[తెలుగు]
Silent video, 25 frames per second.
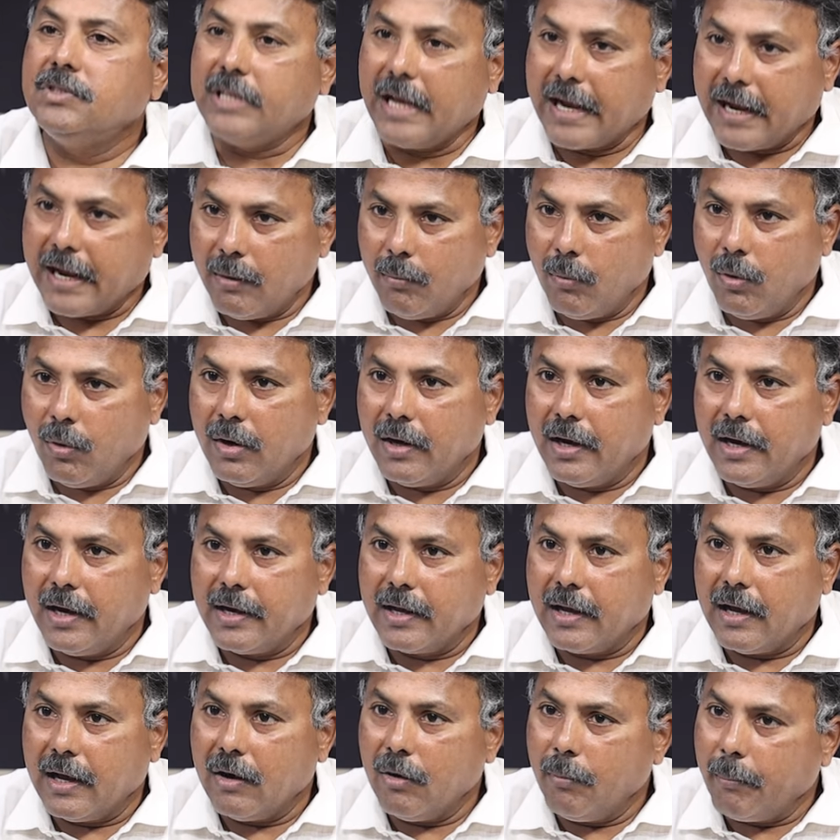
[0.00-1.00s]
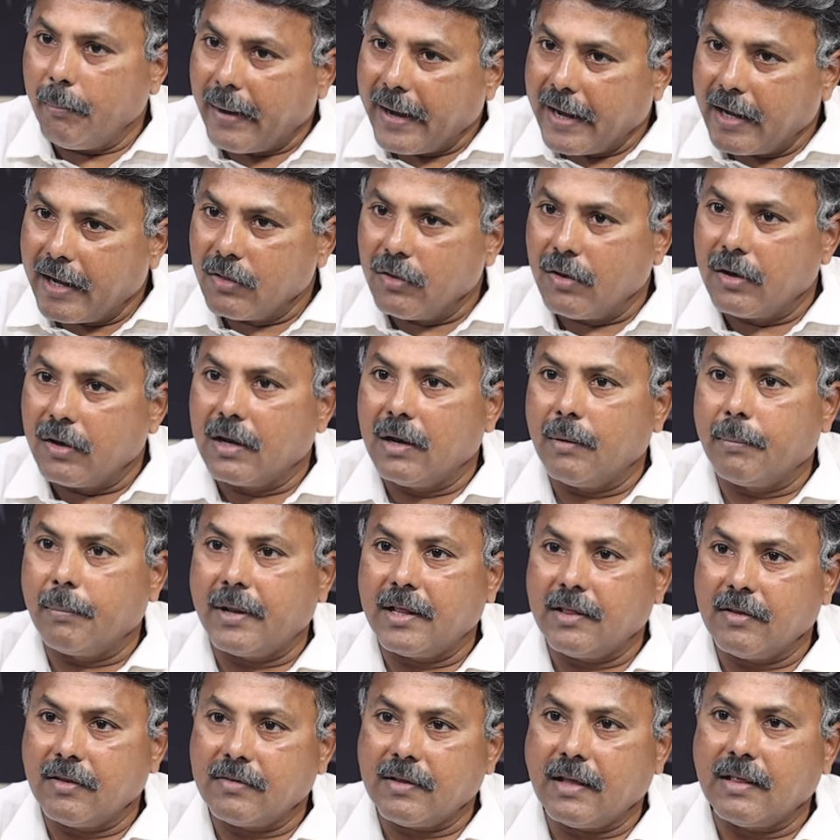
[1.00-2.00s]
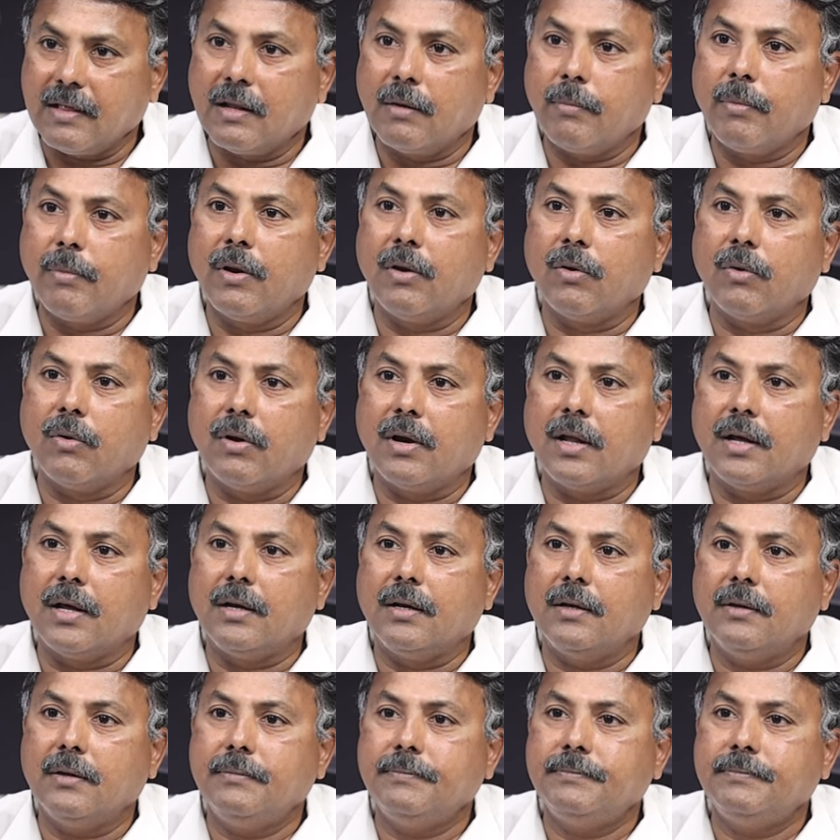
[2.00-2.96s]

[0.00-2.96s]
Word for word: జగన్మోహన్ రెడ్డి గారు మైకి దొరికిన ప్రతి సందర్భంలో కూడా